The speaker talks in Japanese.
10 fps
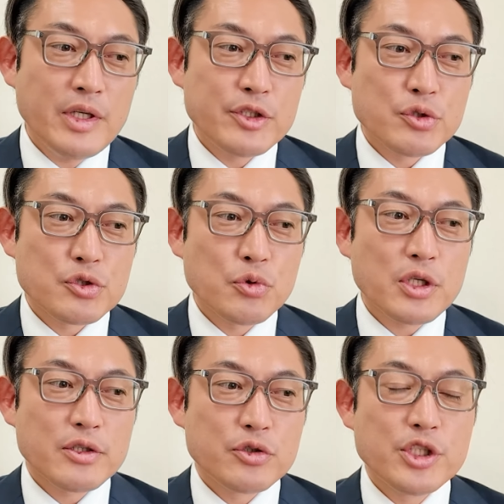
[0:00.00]
一つどっ
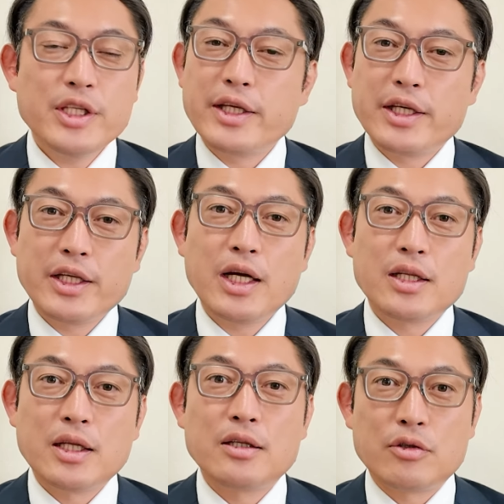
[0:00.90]
かで区切んなきゃいけな
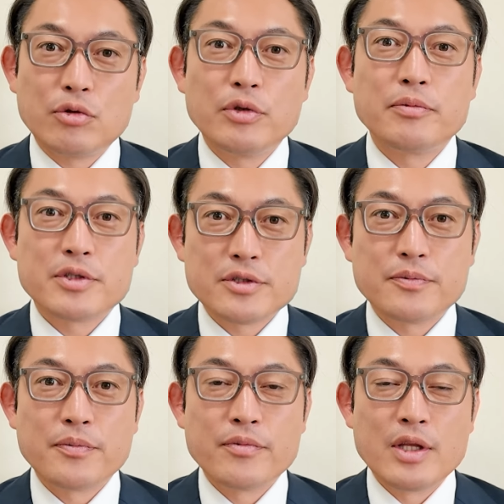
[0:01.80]
かったんだと思います。
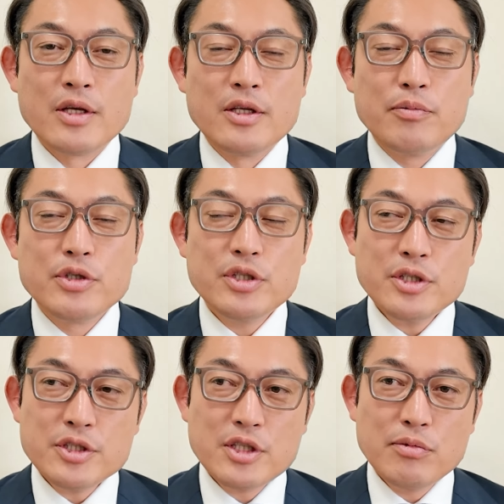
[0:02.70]
いずれ
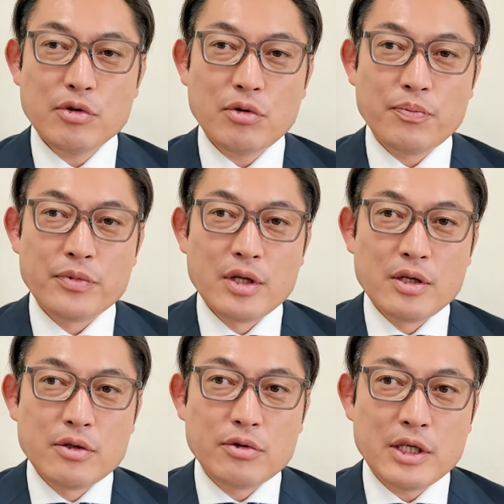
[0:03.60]
にしても
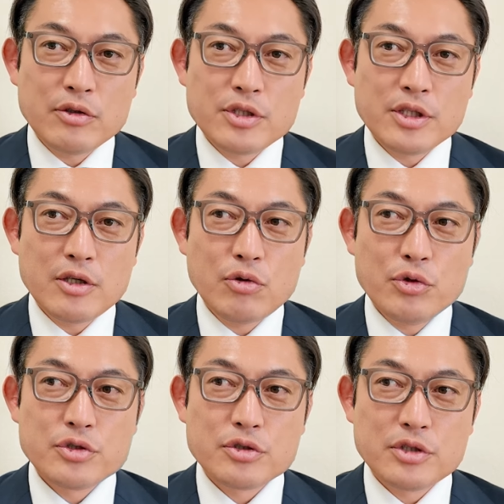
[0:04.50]
これはあの金額
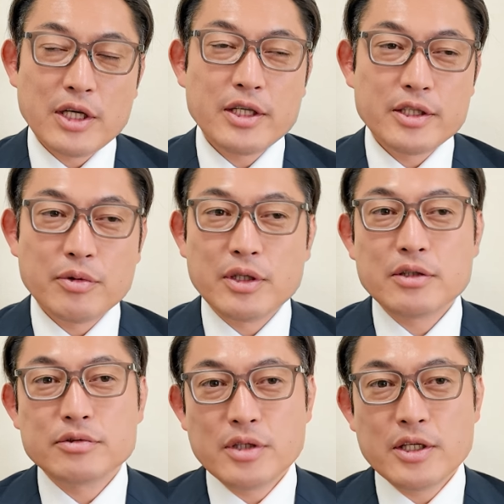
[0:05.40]
多い少ないでは
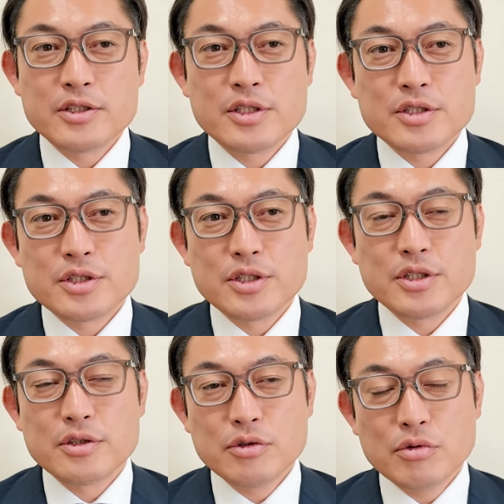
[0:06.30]
なくて政治資
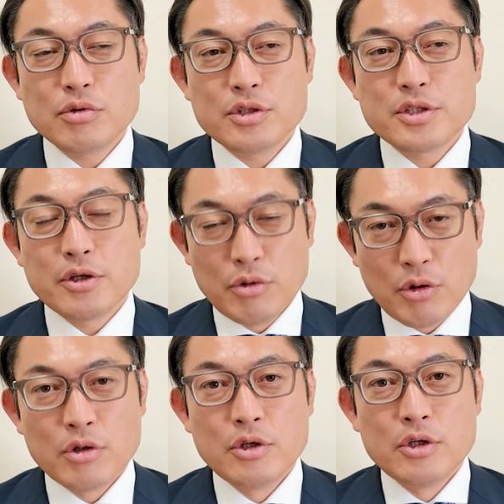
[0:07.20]
金の規正
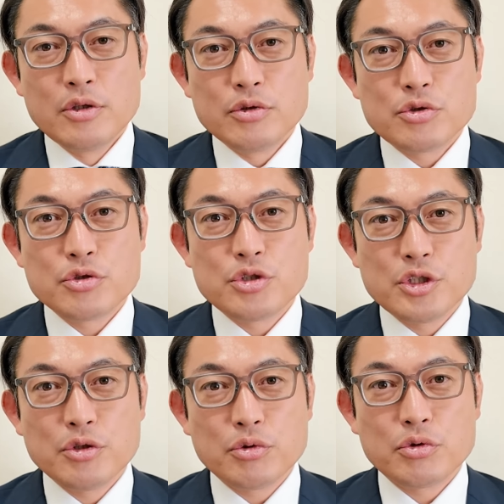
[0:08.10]
法の趣旨
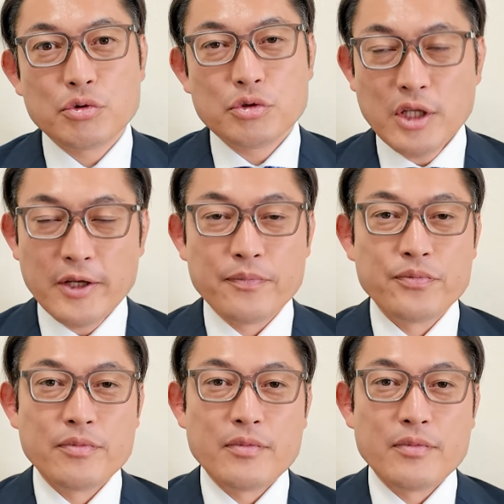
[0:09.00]
にのっとって